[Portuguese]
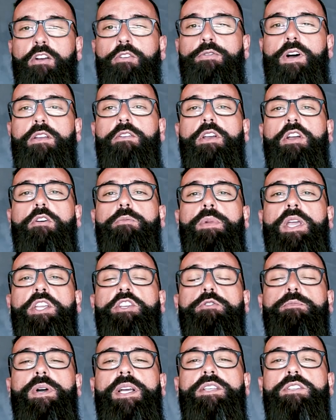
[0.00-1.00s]
eu falo
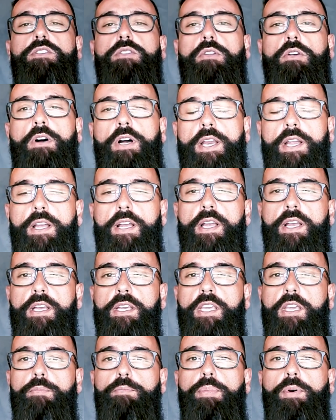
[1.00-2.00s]
realmente uma história
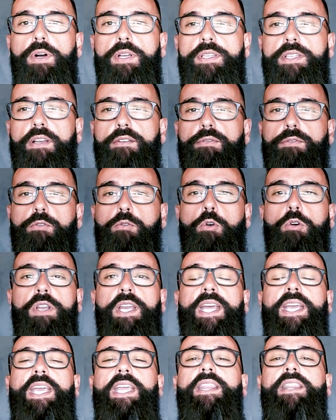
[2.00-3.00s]
que possa
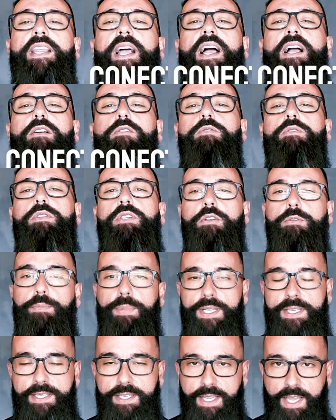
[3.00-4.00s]
conectar com o teu
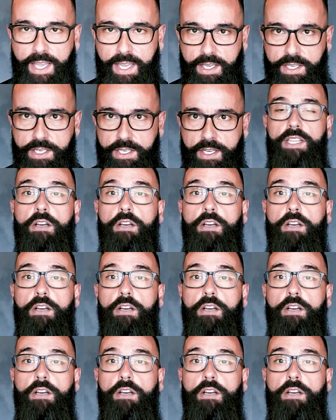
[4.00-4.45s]
paciente.